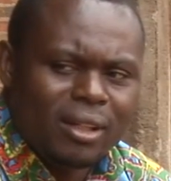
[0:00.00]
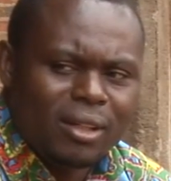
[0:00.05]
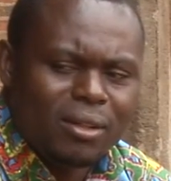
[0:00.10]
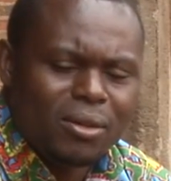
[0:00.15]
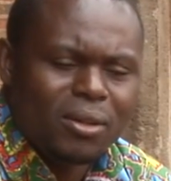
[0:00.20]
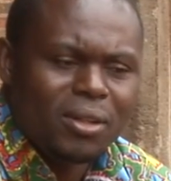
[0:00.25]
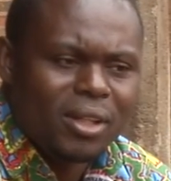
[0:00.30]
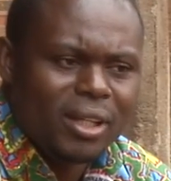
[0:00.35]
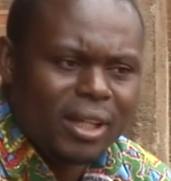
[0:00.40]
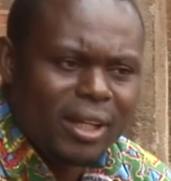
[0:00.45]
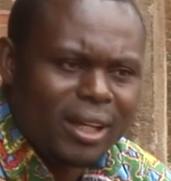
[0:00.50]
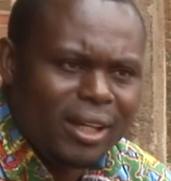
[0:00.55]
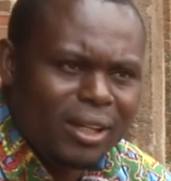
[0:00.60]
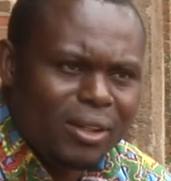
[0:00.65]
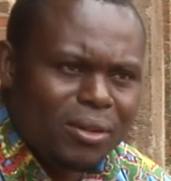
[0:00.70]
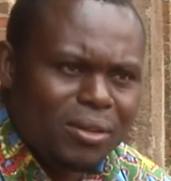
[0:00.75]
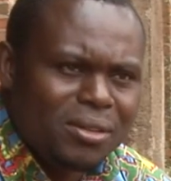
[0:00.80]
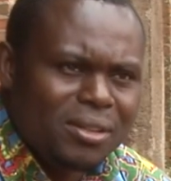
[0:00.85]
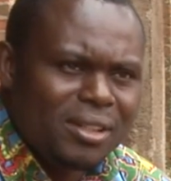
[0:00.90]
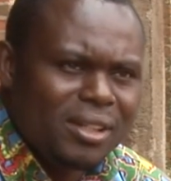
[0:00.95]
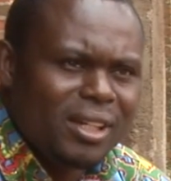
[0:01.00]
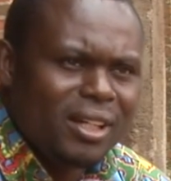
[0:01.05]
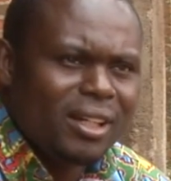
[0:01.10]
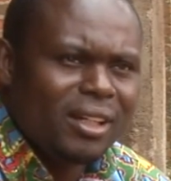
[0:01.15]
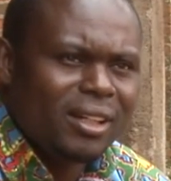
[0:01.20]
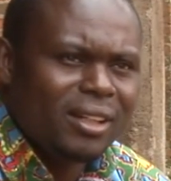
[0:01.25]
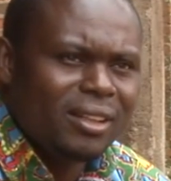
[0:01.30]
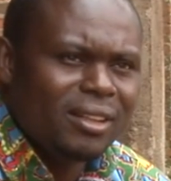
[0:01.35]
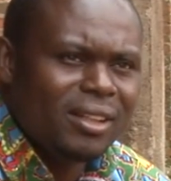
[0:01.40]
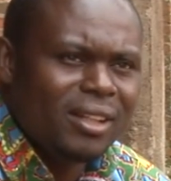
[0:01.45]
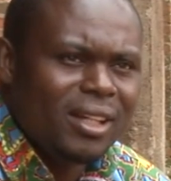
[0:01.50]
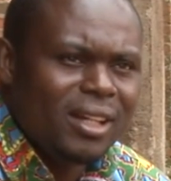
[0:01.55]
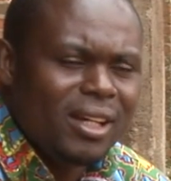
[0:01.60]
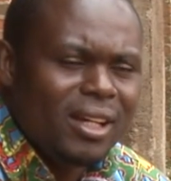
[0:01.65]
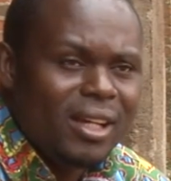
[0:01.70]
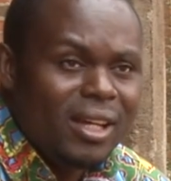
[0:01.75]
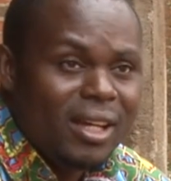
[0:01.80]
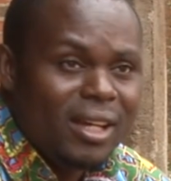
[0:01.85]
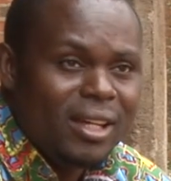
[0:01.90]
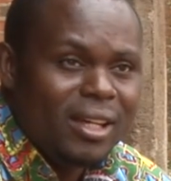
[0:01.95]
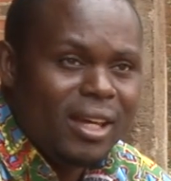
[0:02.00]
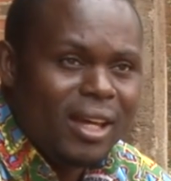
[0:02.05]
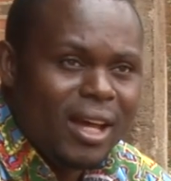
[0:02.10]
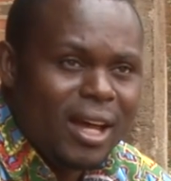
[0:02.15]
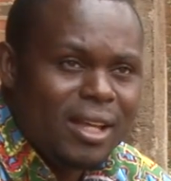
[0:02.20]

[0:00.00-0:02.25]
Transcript: eh, lo que ellos quieren. ¿Qué